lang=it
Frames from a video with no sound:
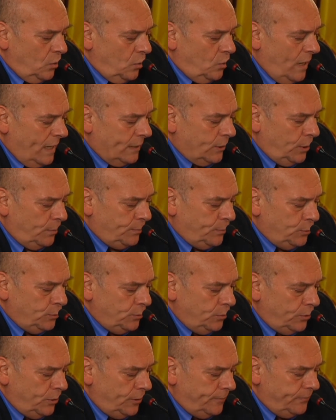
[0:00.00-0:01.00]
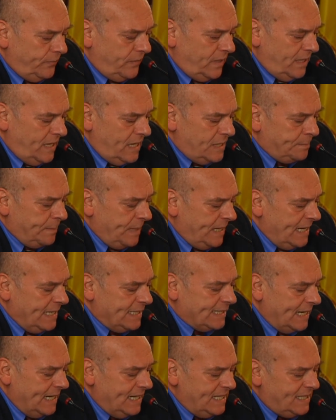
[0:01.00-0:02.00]
Quarto punto,
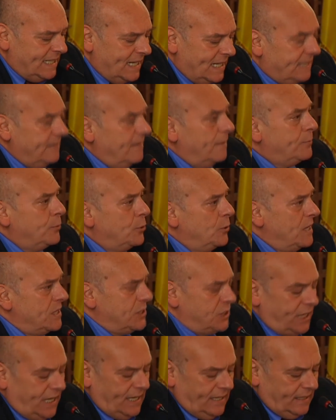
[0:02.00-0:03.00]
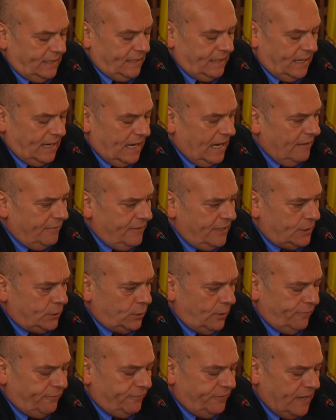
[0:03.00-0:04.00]
l'esperienza legislativa più recente ha
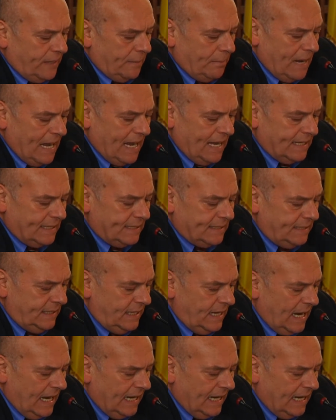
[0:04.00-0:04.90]
visto affermarsi,